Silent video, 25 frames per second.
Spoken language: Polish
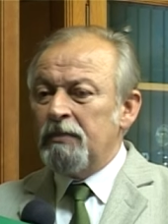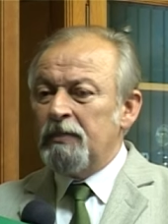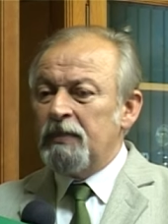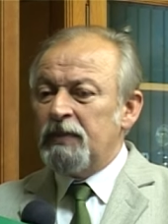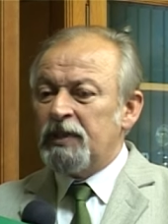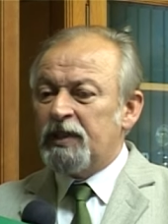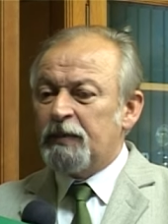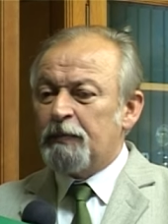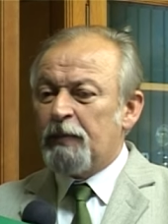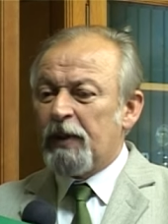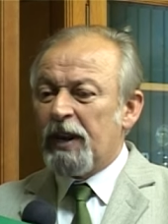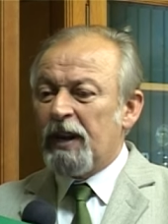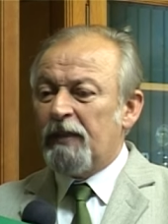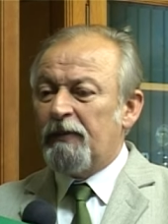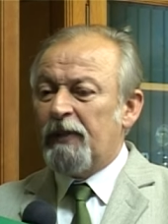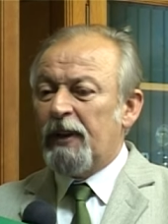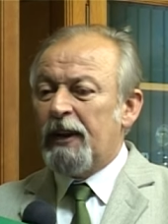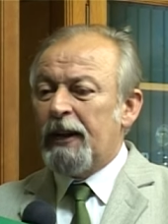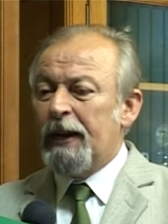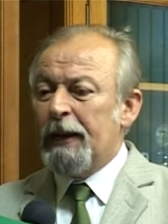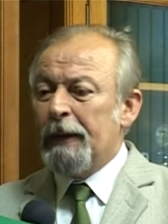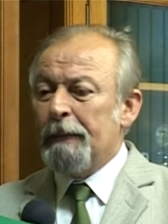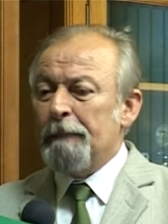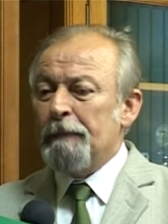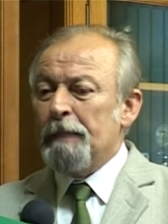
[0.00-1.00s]

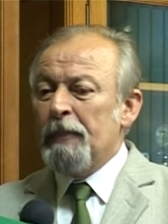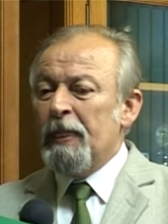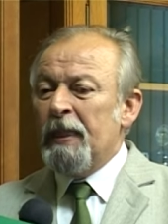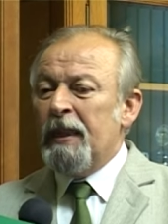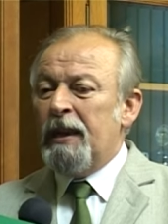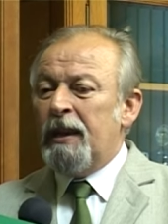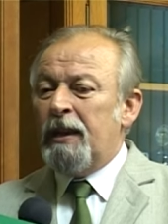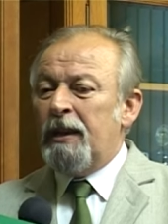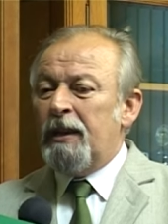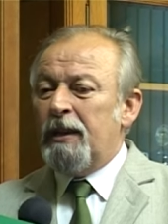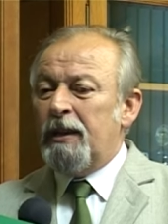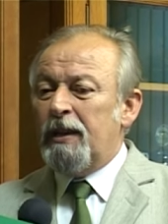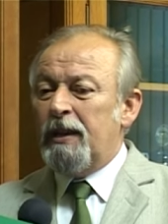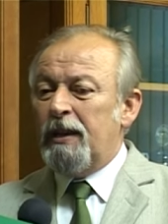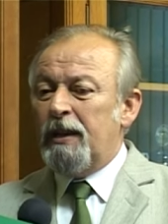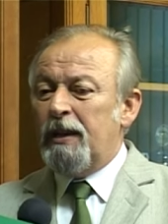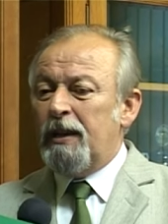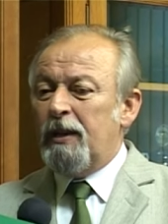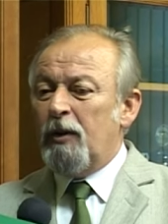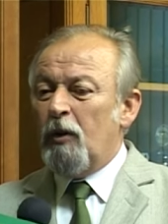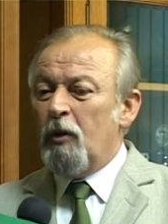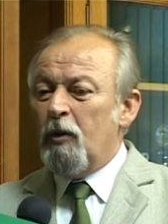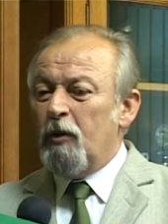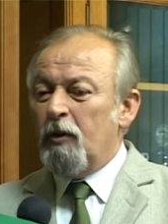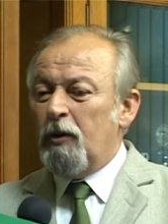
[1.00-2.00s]
sprawa,
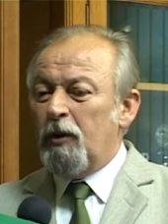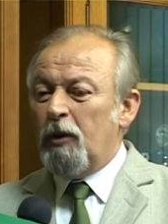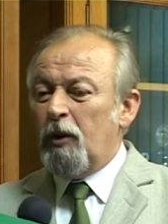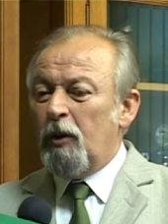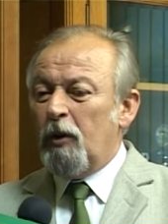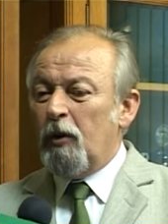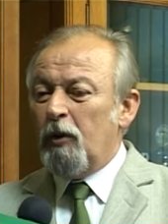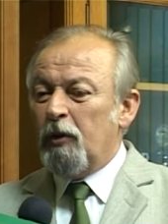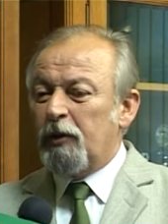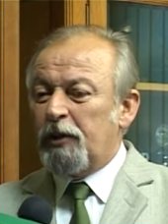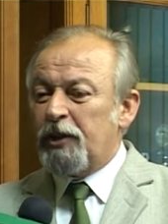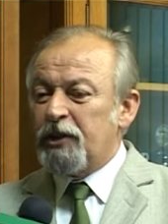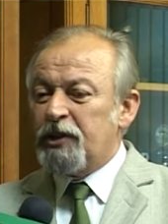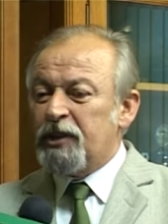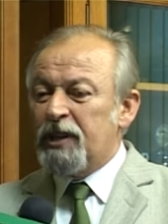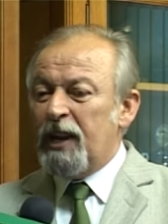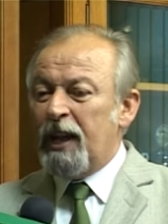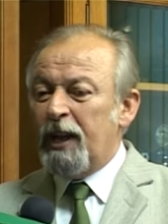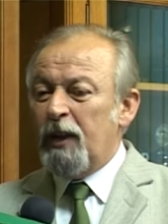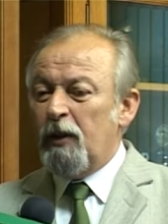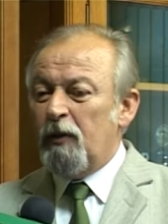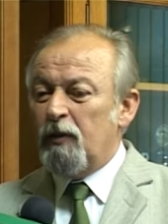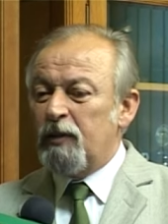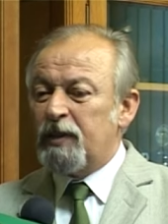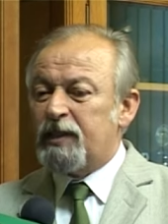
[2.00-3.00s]
e,
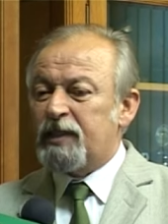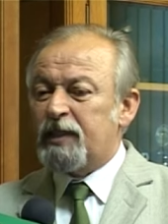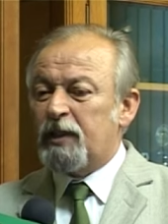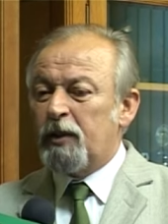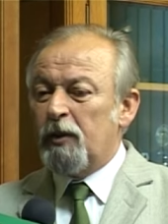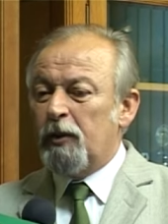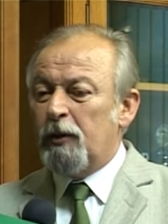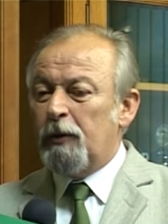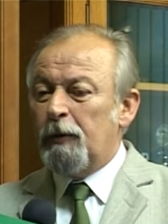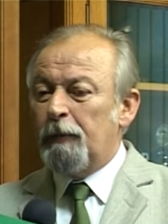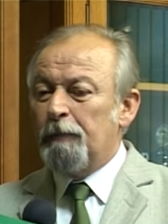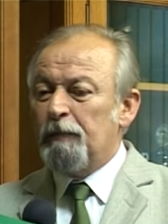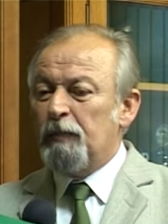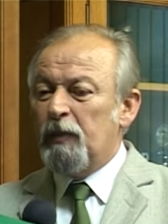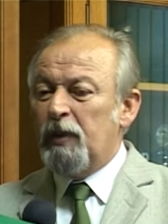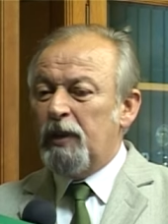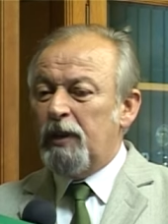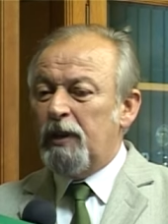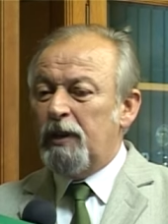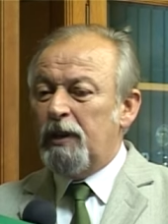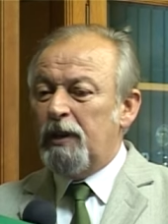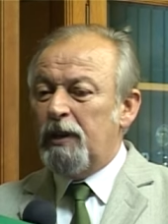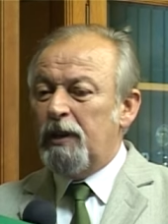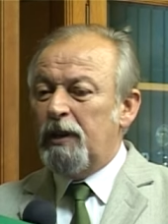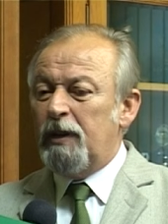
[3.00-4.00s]
określając to
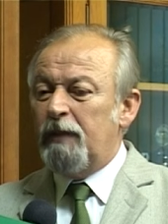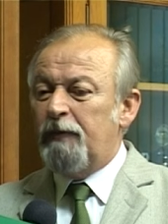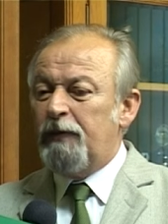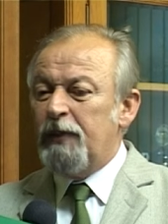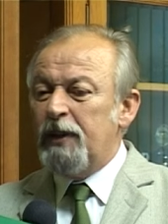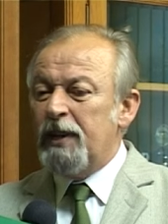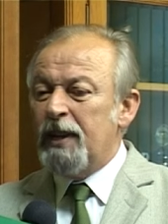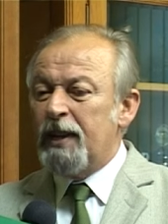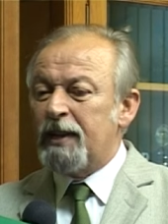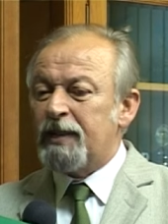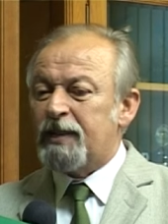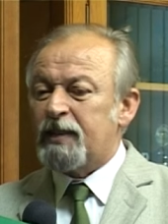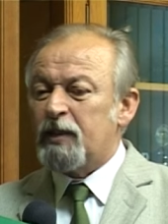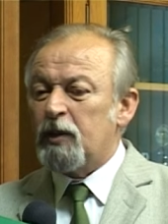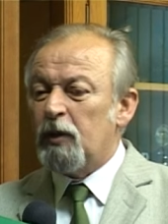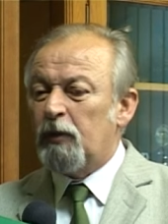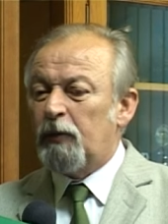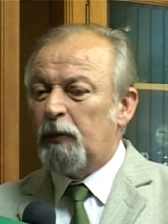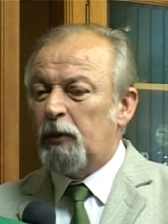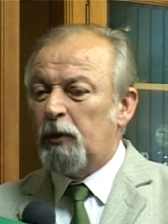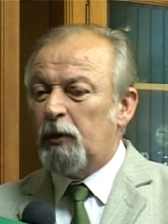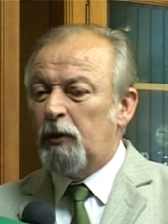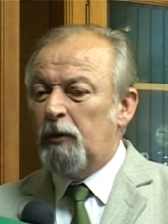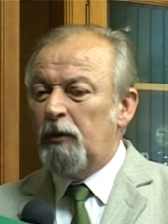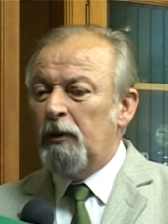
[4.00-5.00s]
e,
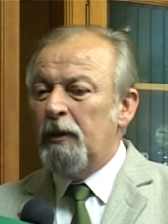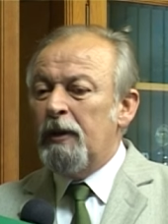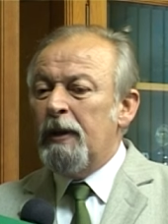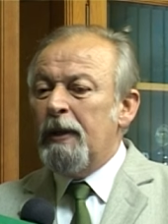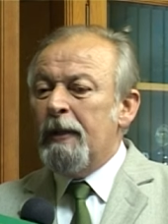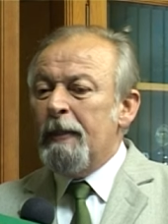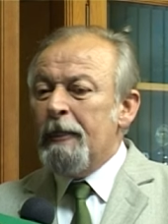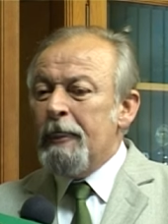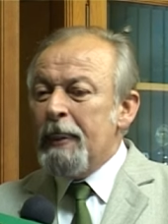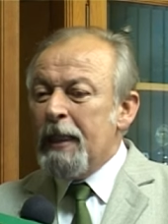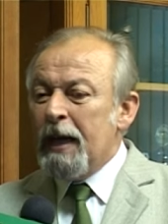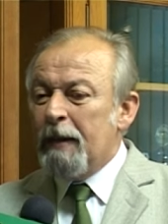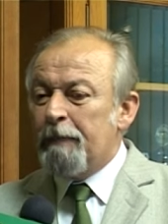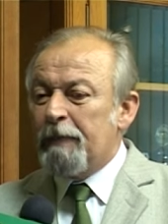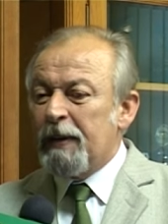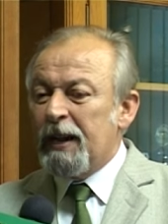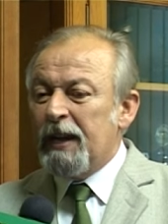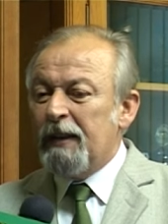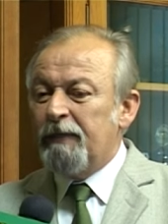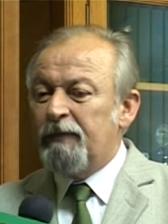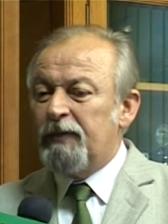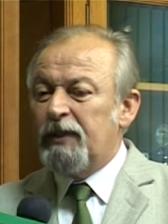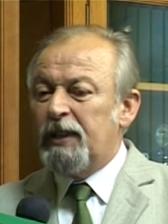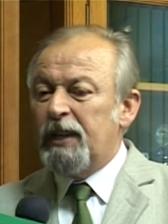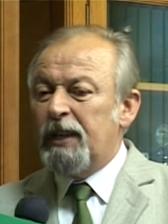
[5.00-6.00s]
finansowo,
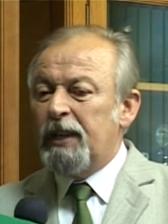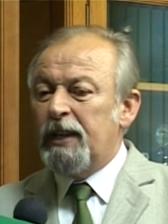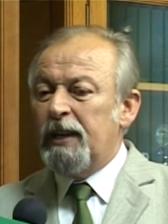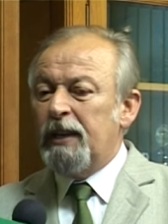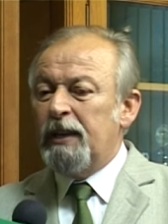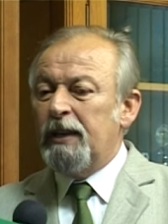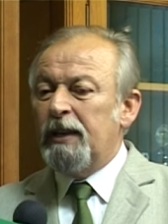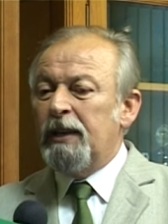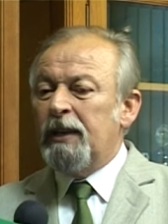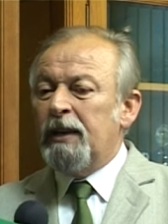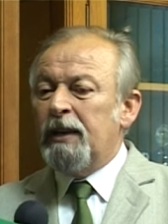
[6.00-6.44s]
naprawdę e,